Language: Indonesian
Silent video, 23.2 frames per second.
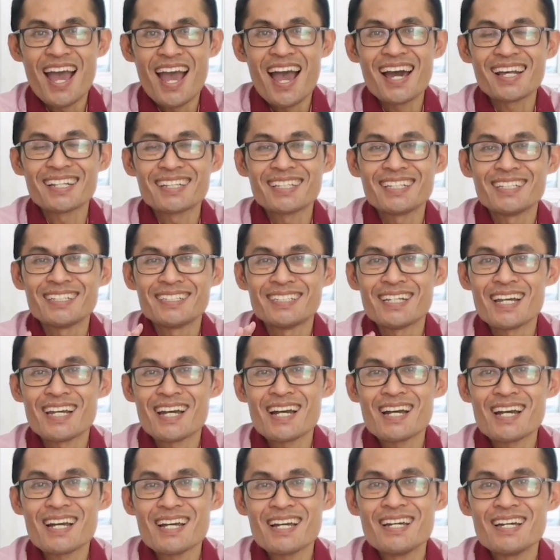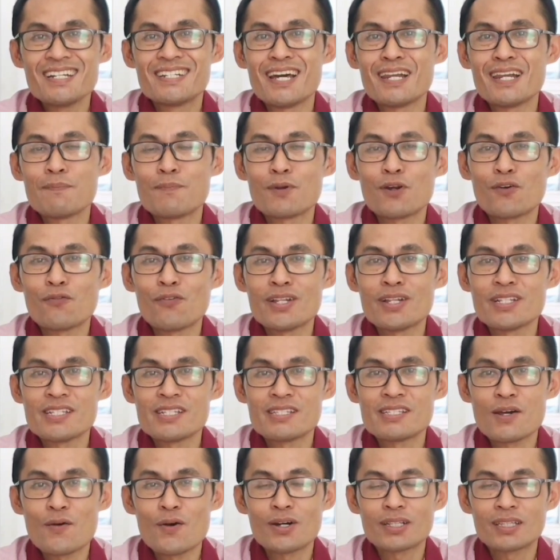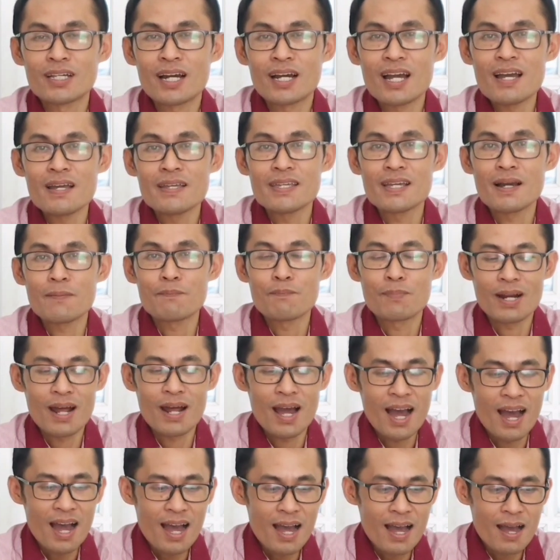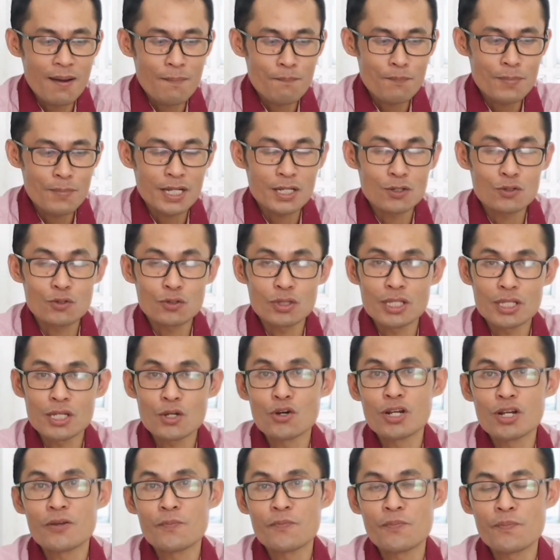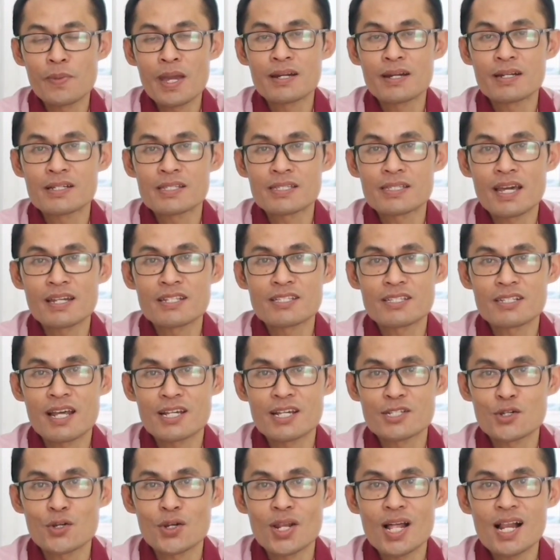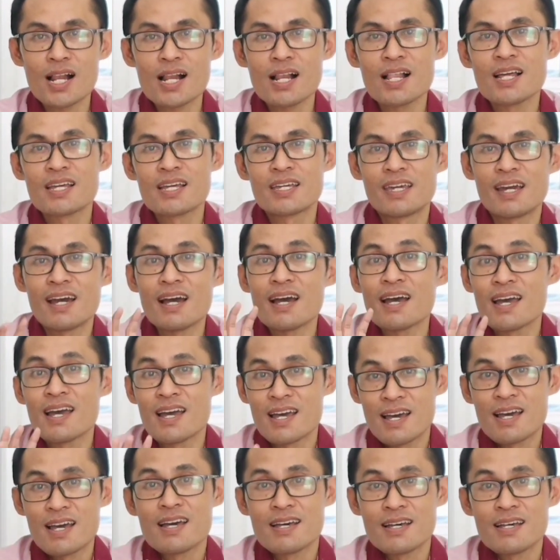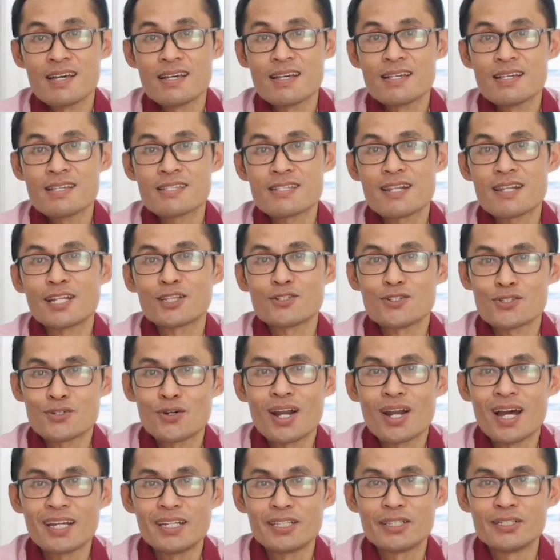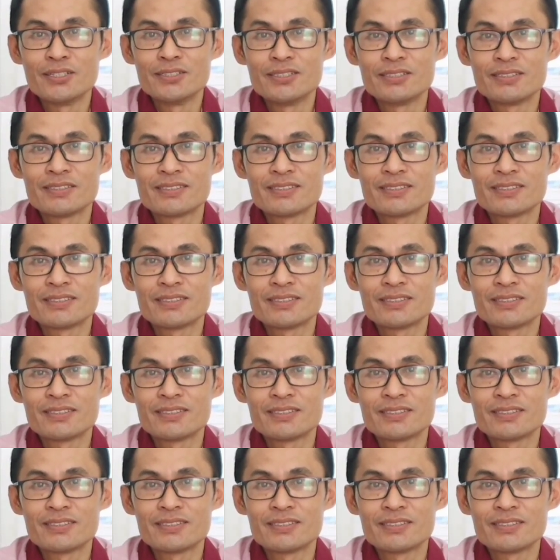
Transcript: Artinya dari provinsi Jawa Tengah yang berhak mengikuti Olimpiade Sains Nasional ya 100 orang itu.